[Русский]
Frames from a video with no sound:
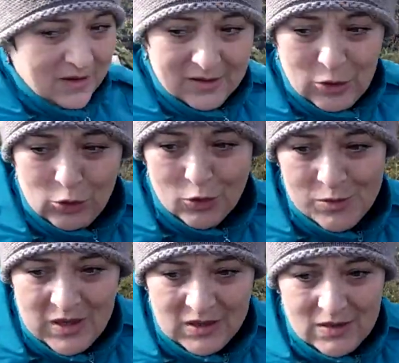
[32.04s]
Ну
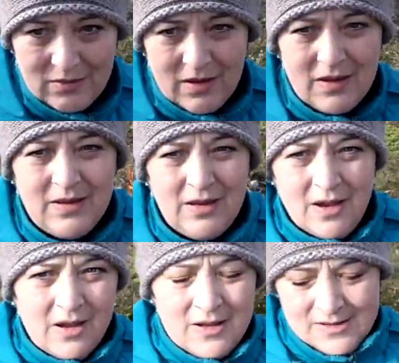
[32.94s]
кроме этого
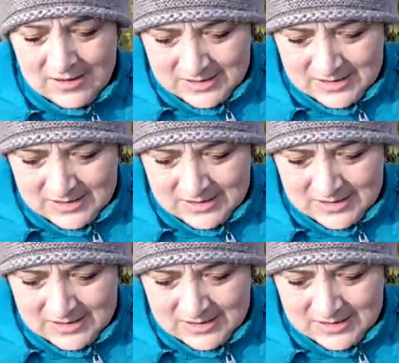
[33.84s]
я